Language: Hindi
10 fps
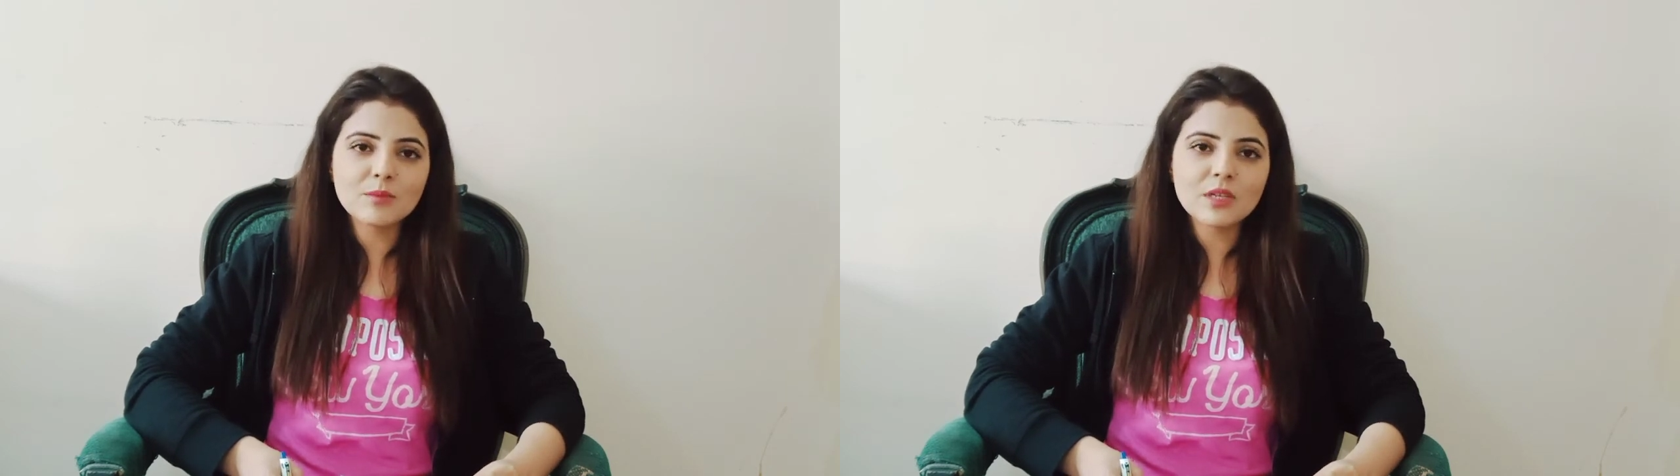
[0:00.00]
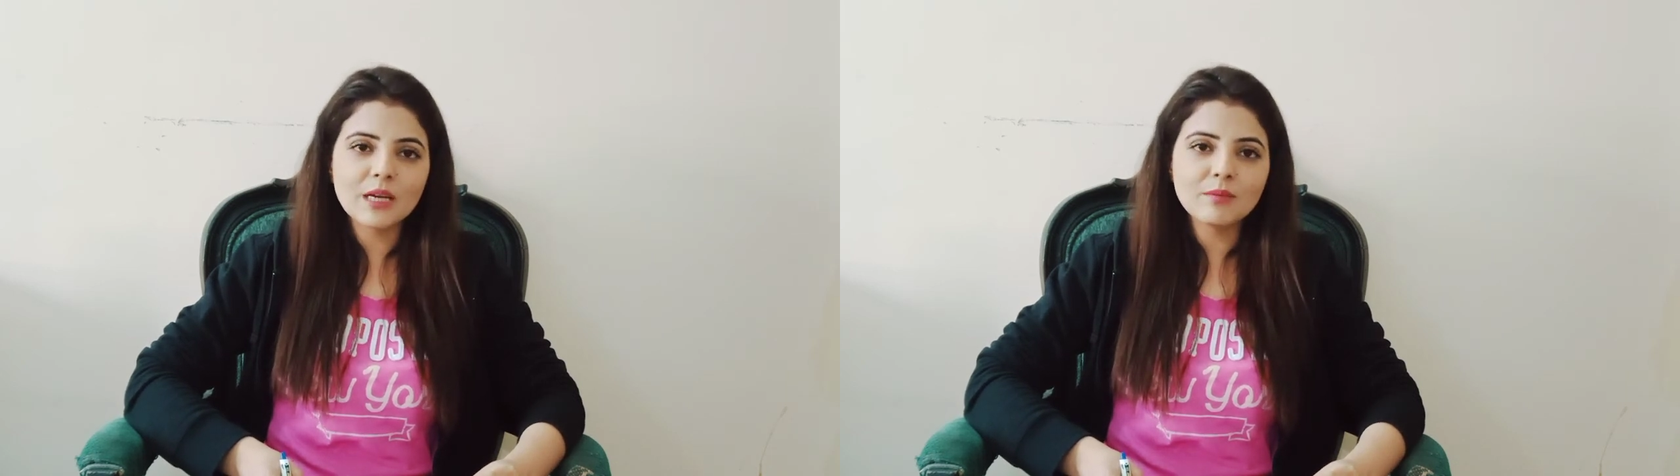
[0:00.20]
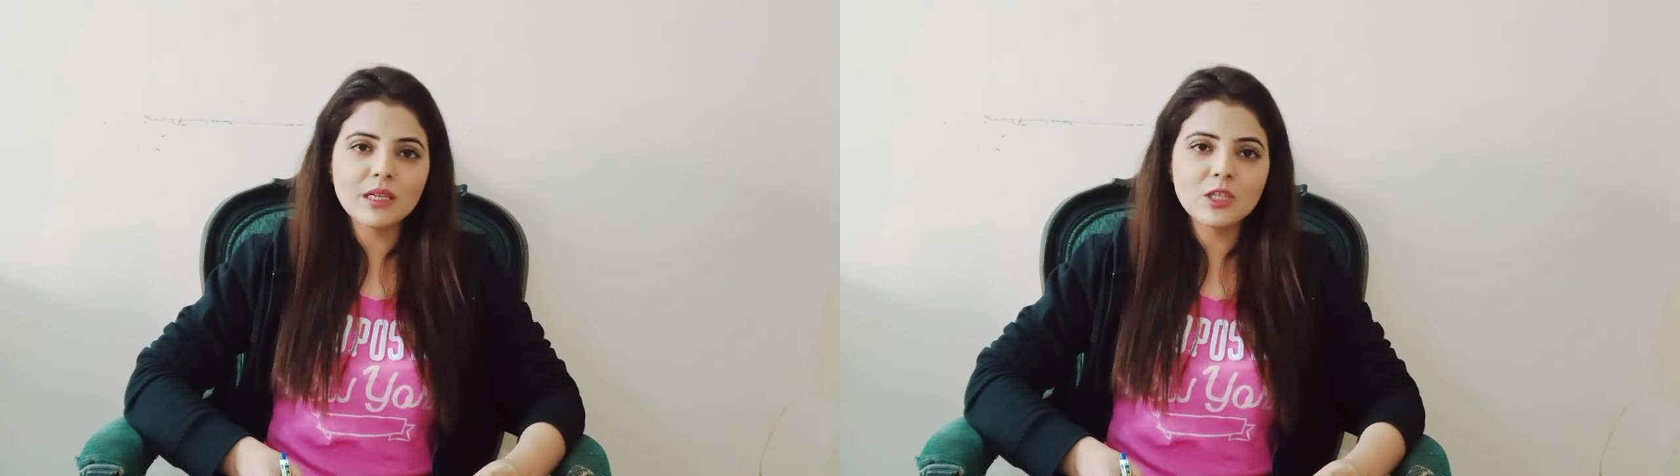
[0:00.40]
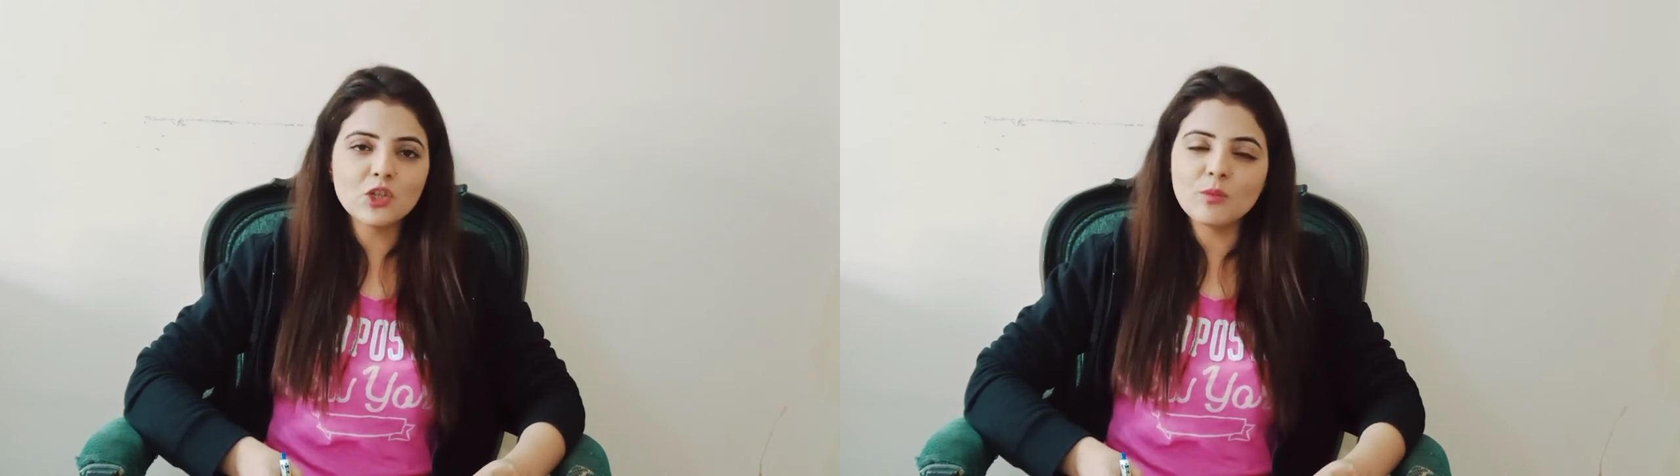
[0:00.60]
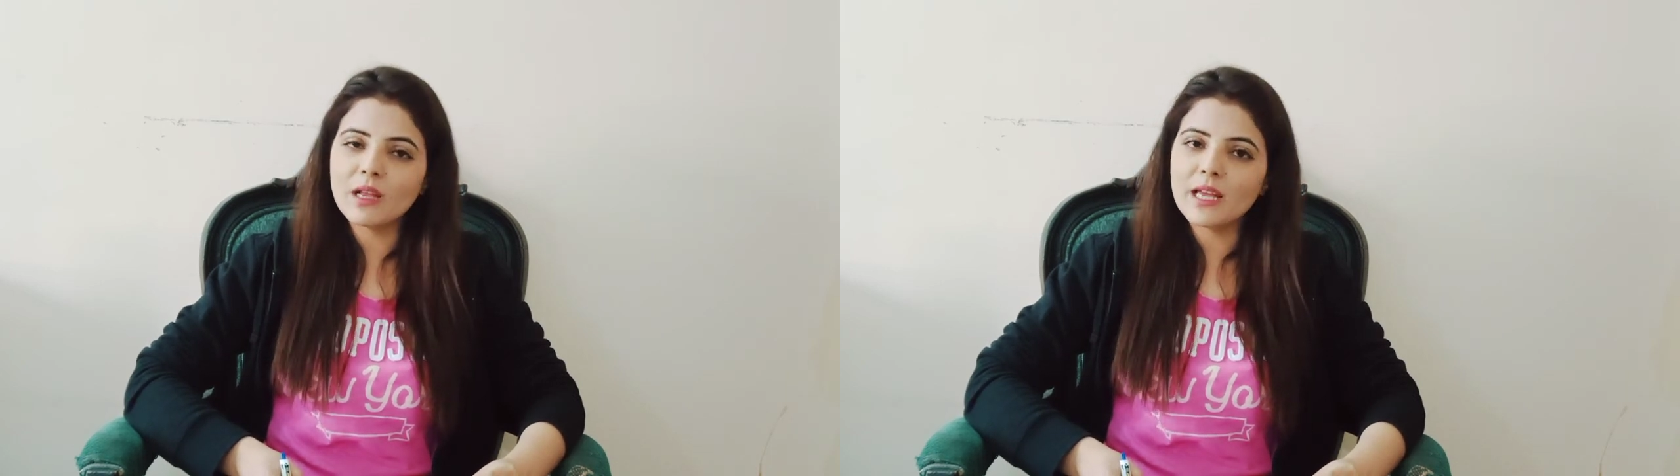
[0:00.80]
सब्सक्राइब कर
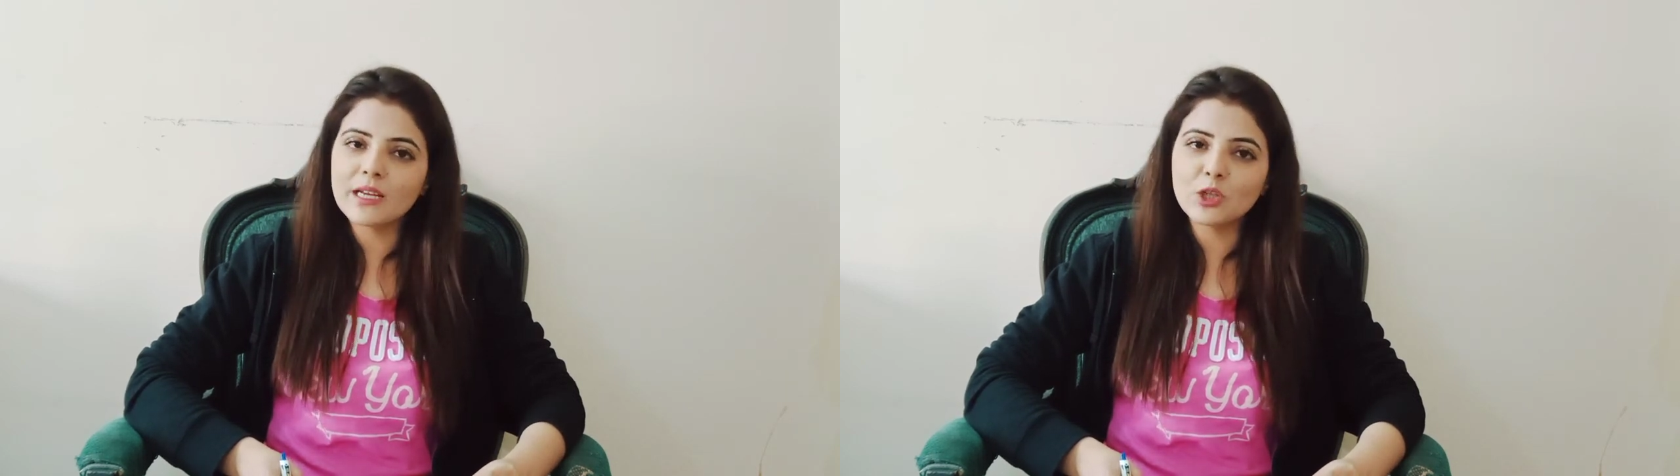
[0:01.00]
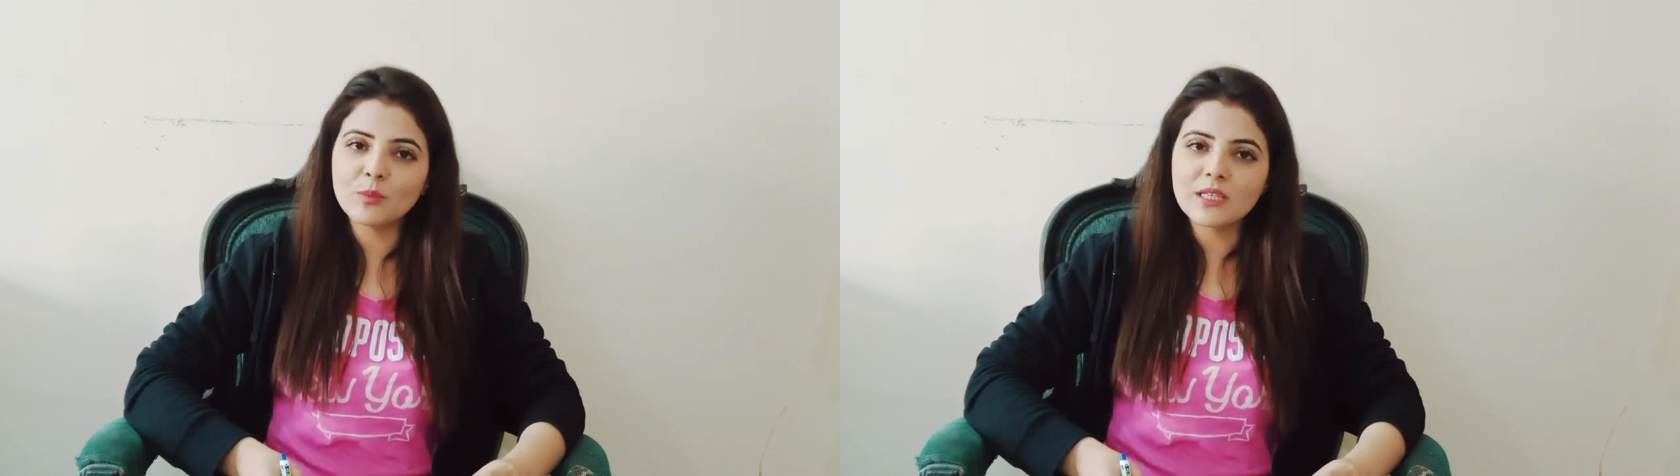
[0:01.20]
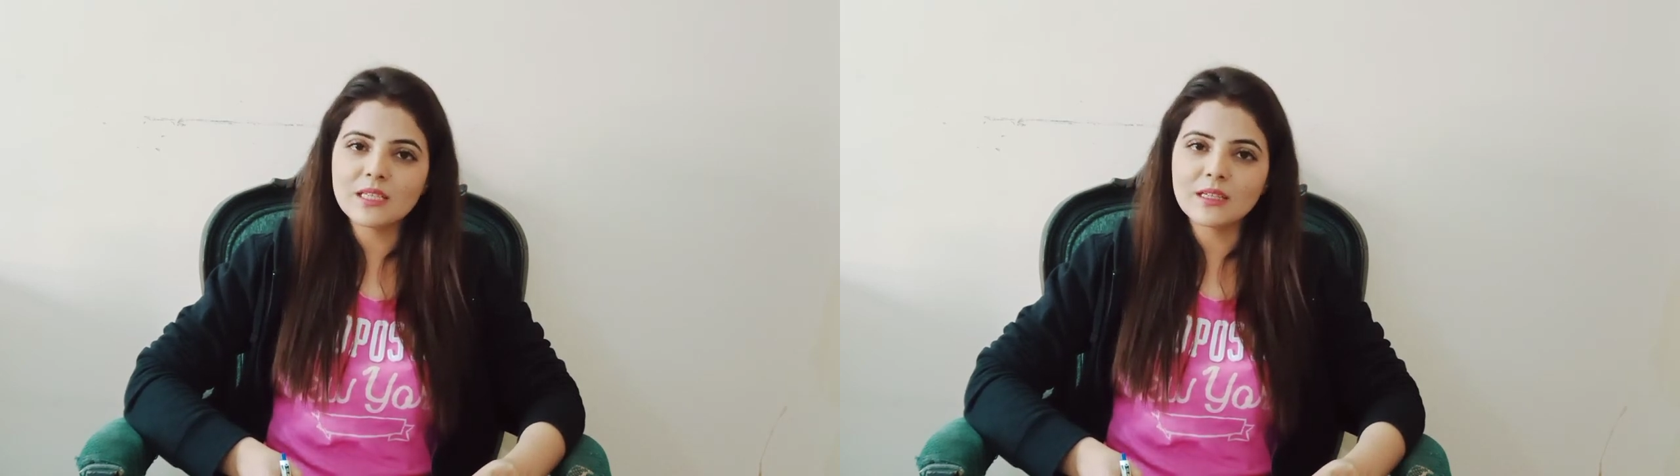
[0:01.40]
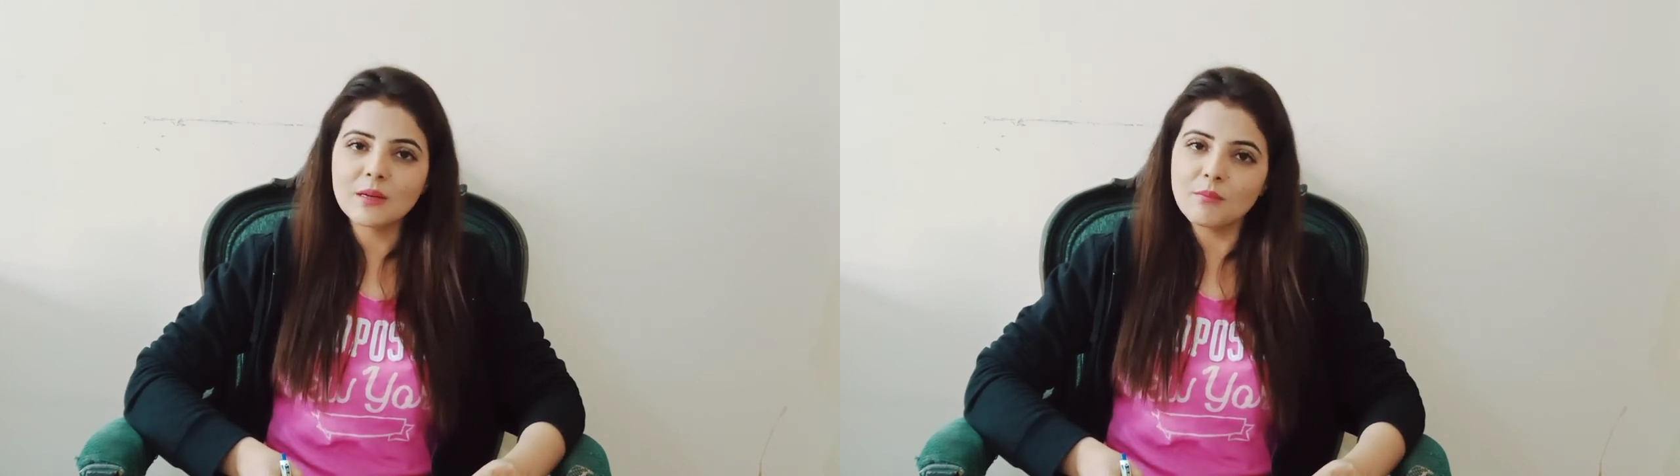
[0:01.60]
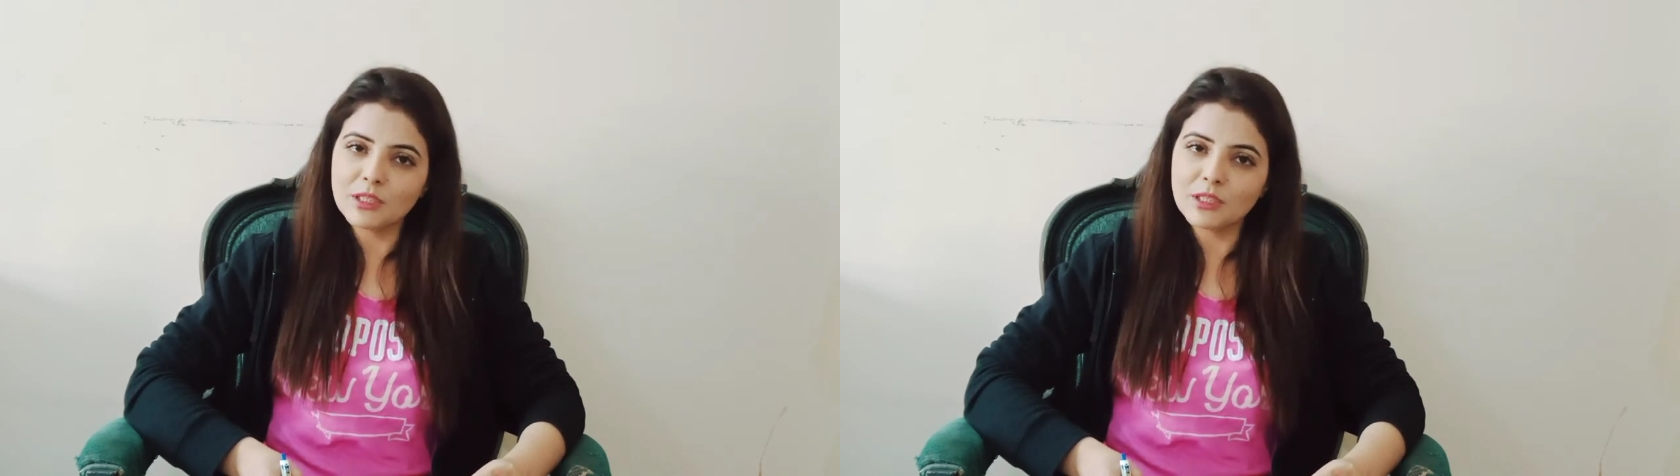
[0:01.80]
लीजिए और बेलाइकन को प्रेस करना